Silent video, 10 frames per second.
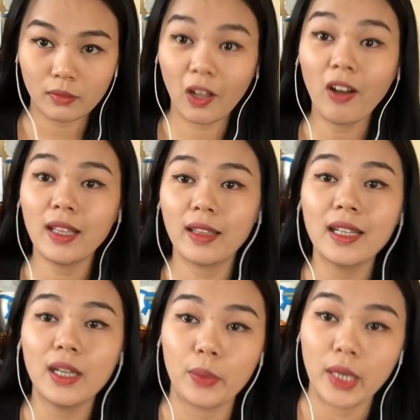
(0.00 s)
Đó là những
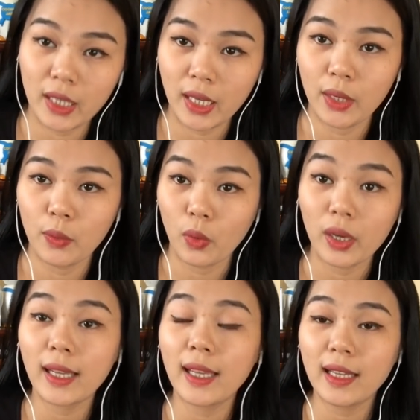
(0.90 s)
cái điều kiêng kỵ của
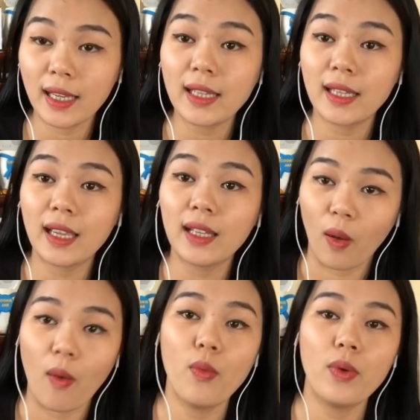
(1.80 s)
cái cái cái cái
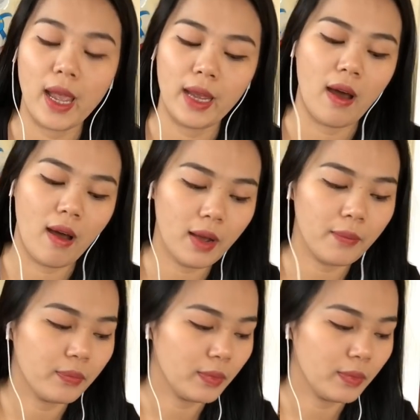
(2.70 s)
tổ nghề đó.